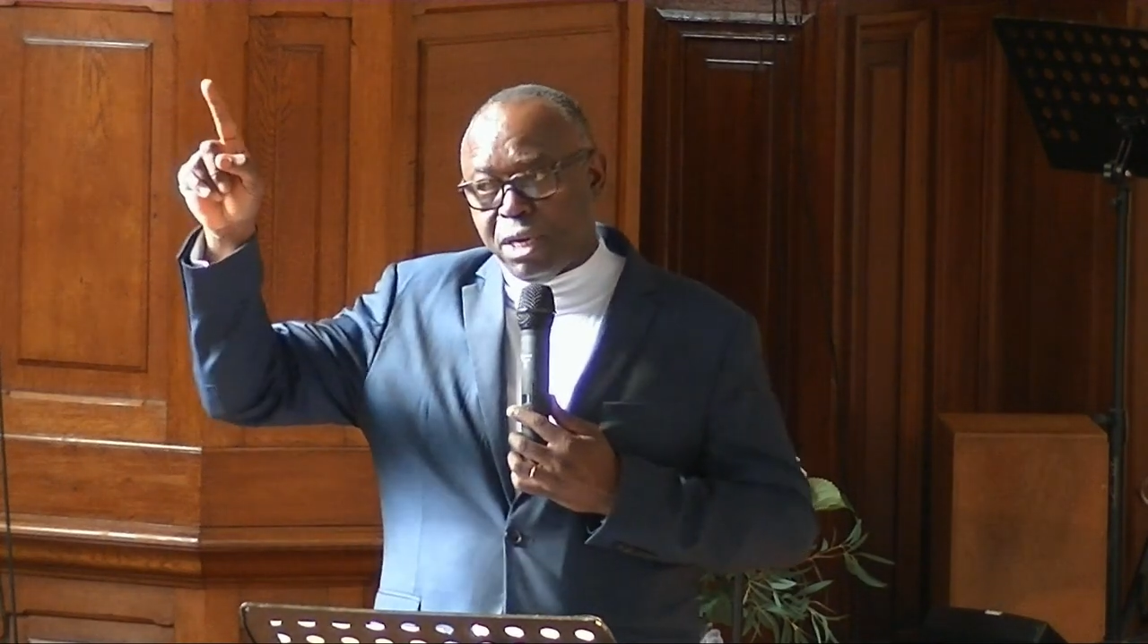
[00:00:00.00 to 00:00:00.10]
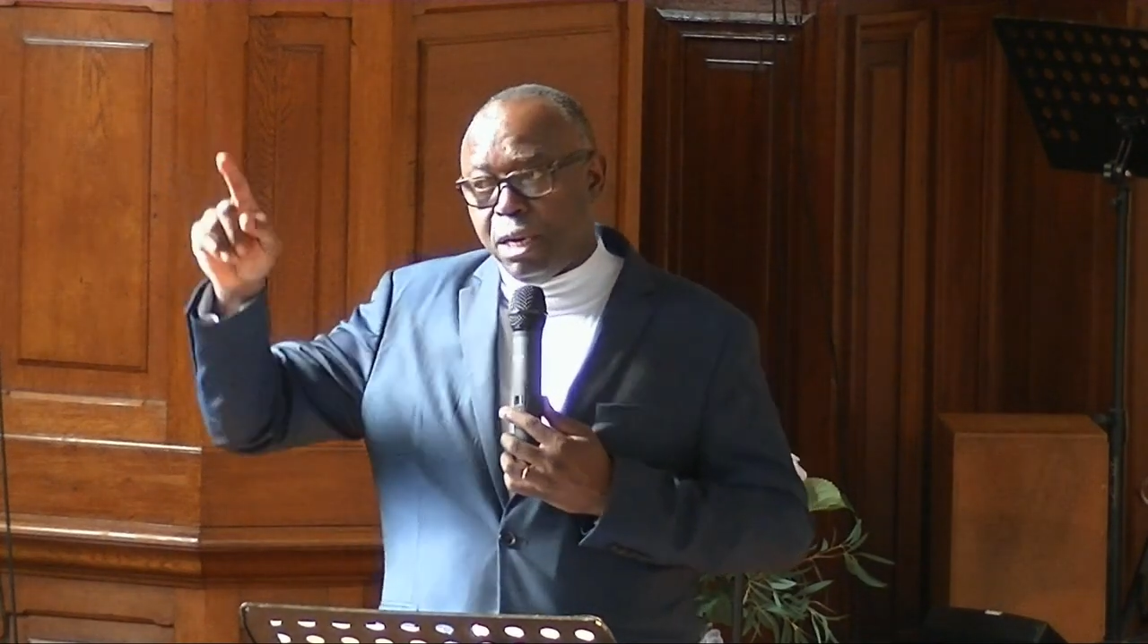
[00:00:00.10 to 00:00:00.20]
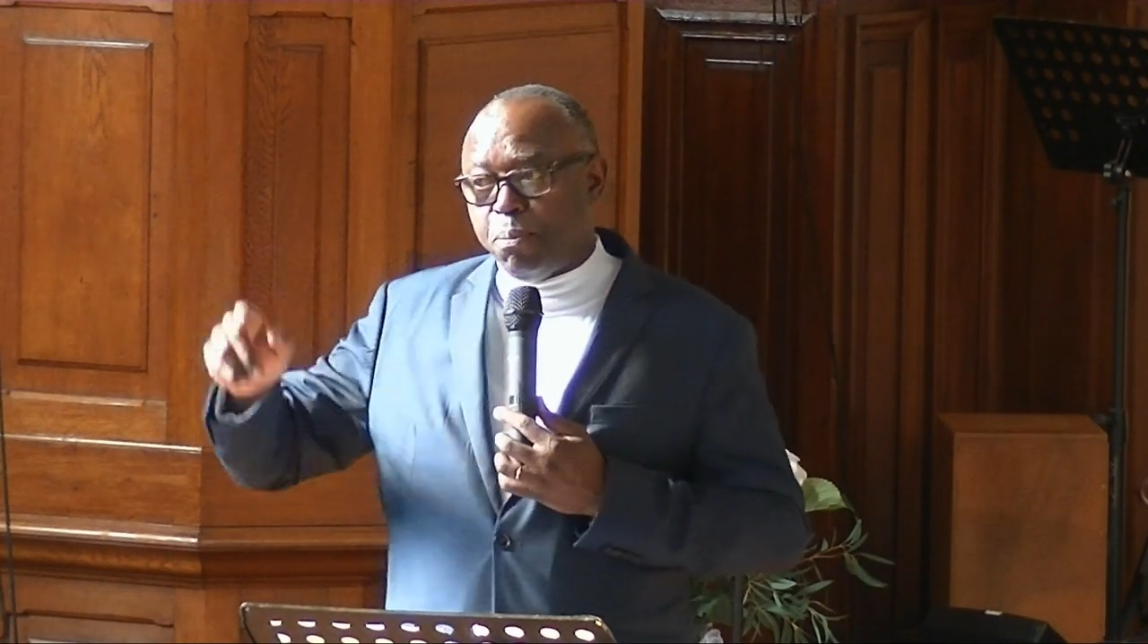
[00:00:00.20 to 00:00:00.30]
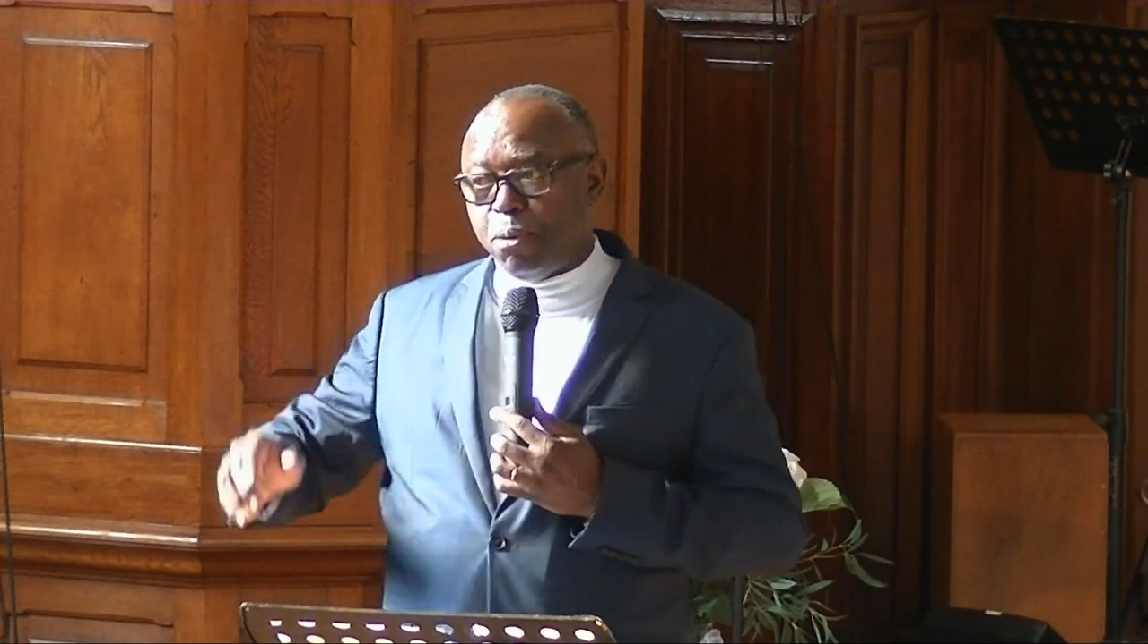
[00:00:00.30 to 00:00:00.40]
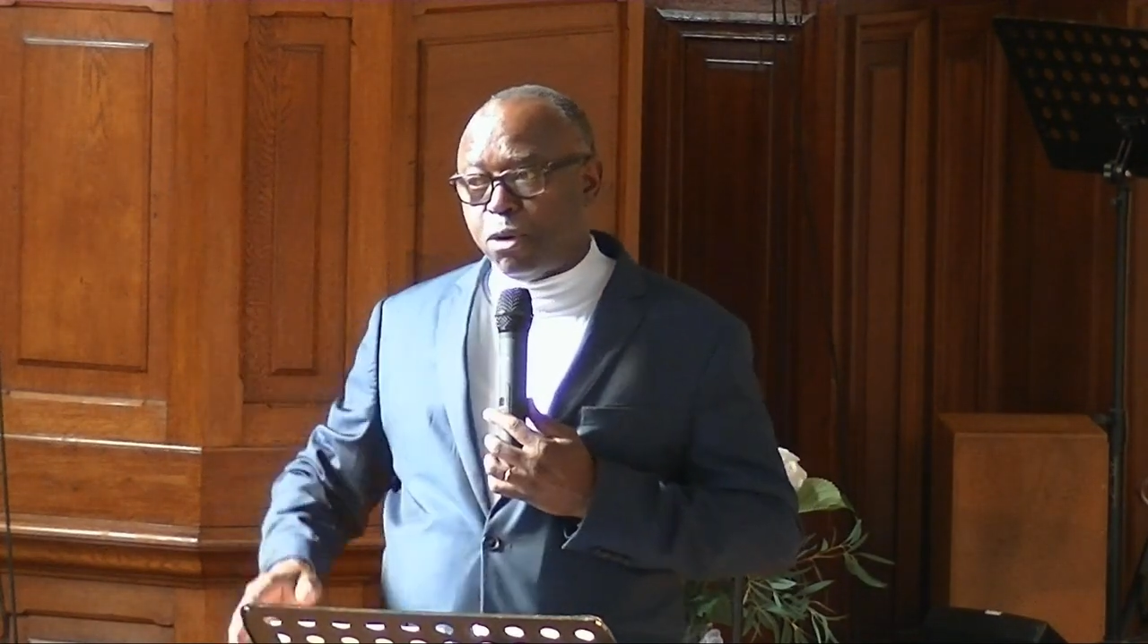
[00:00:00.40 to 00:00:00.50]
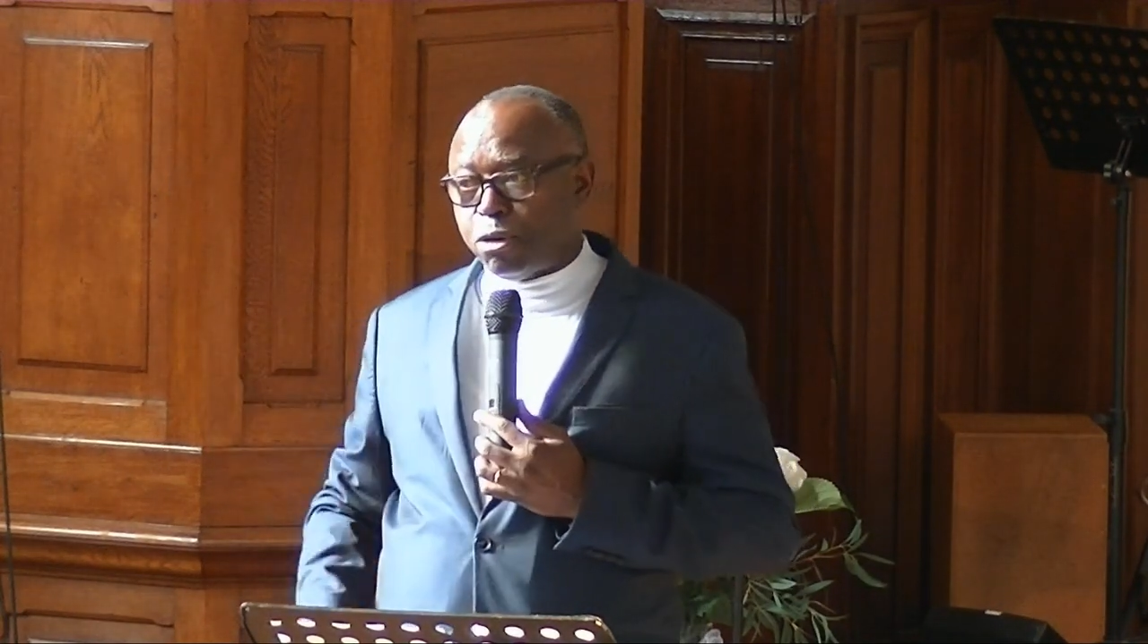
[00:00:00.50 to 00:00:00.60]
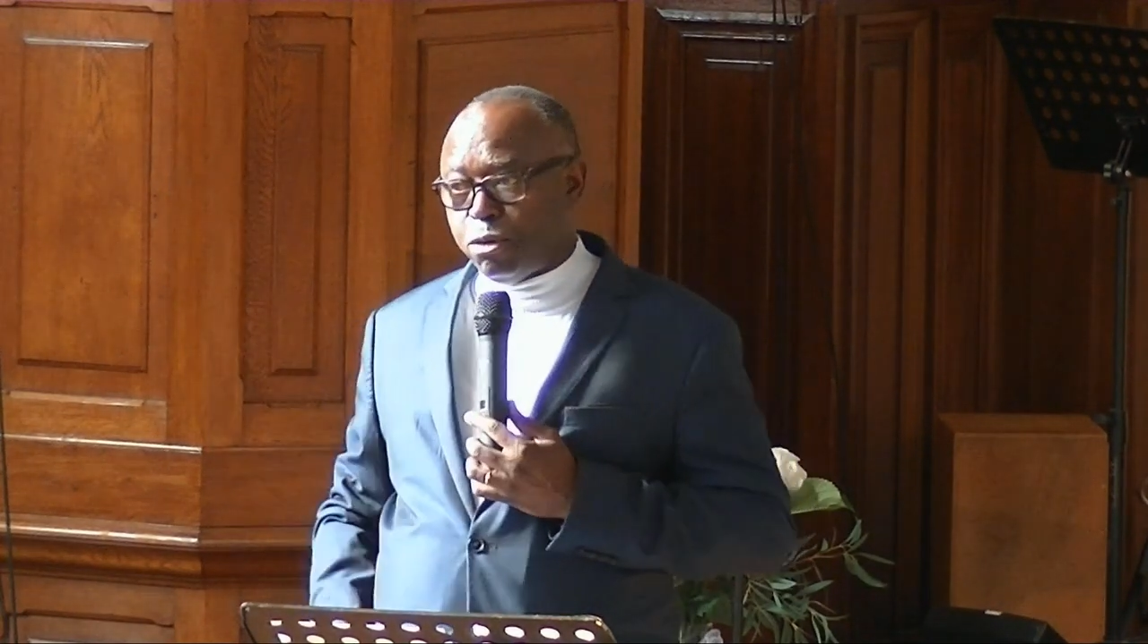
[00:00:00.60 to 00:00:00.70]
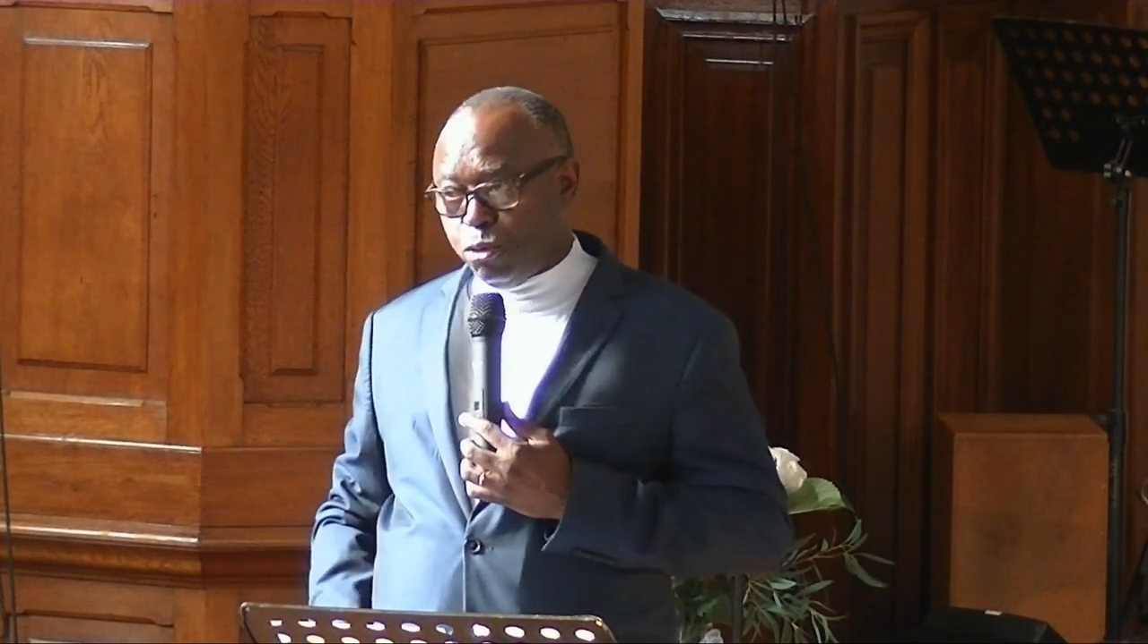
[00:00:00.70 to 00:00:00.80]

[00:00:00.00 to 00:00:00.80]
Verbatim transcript: à l'époque